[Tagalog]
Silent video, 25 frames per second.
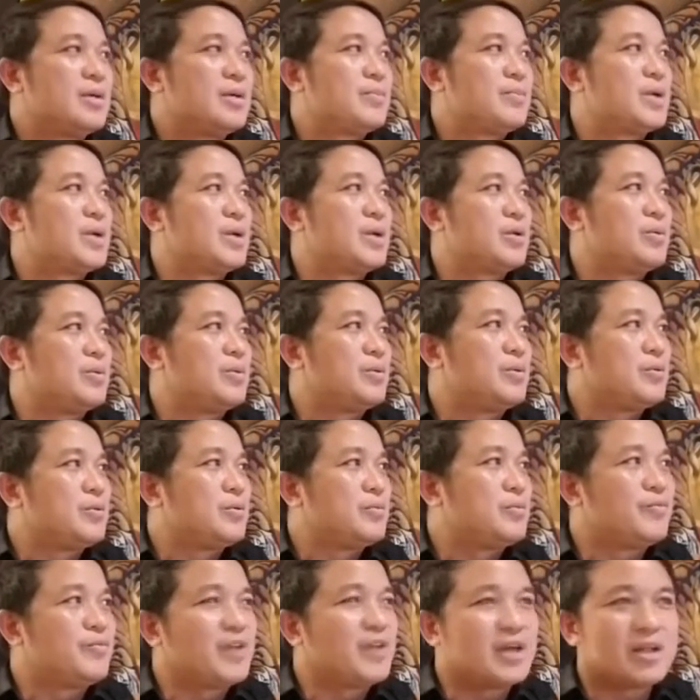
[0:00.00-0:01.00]
Pero mo,
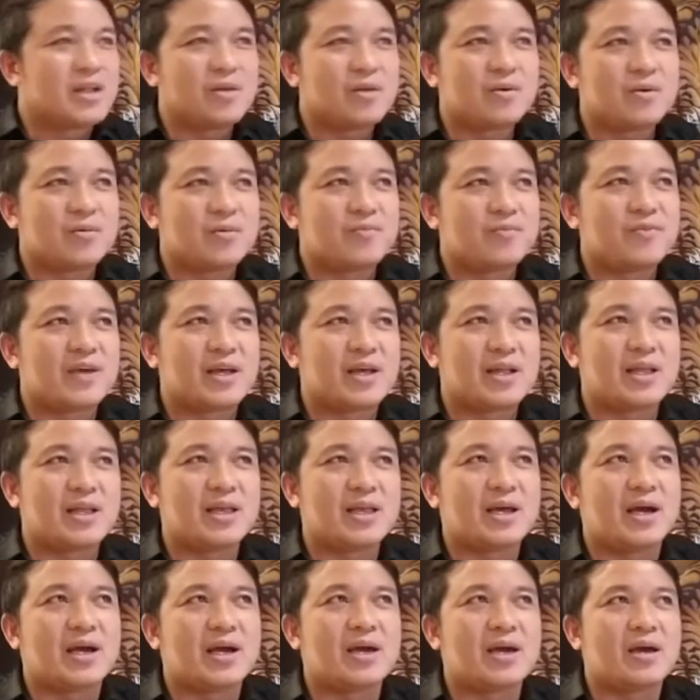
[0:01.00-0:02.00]
very, very
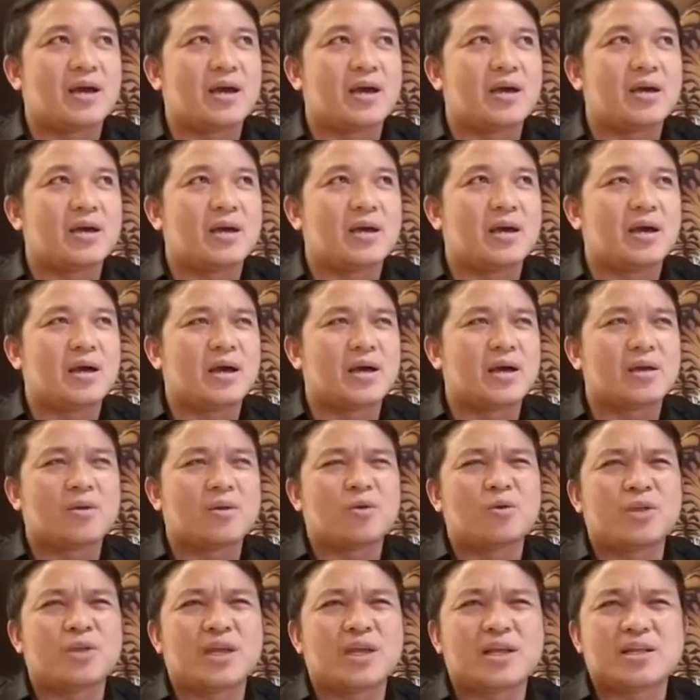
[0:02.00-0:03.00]
I, I,
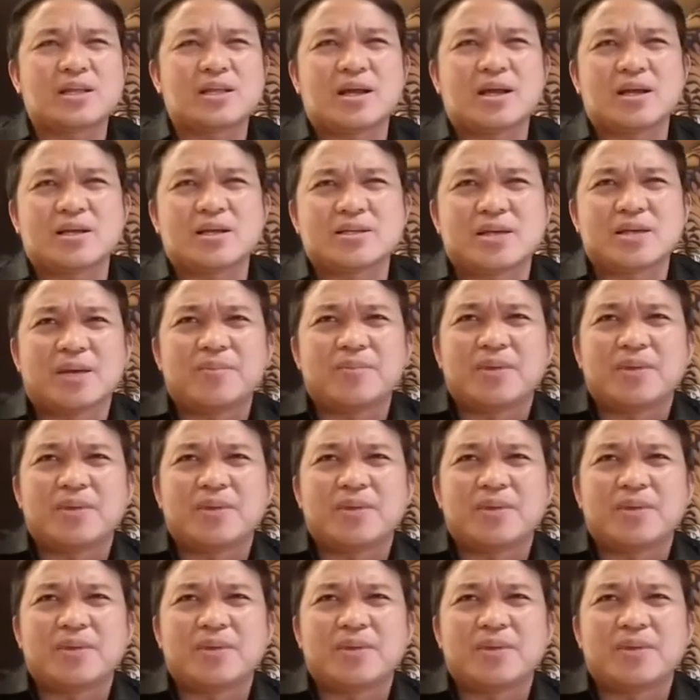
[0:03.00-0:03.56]
ironic ta, sabi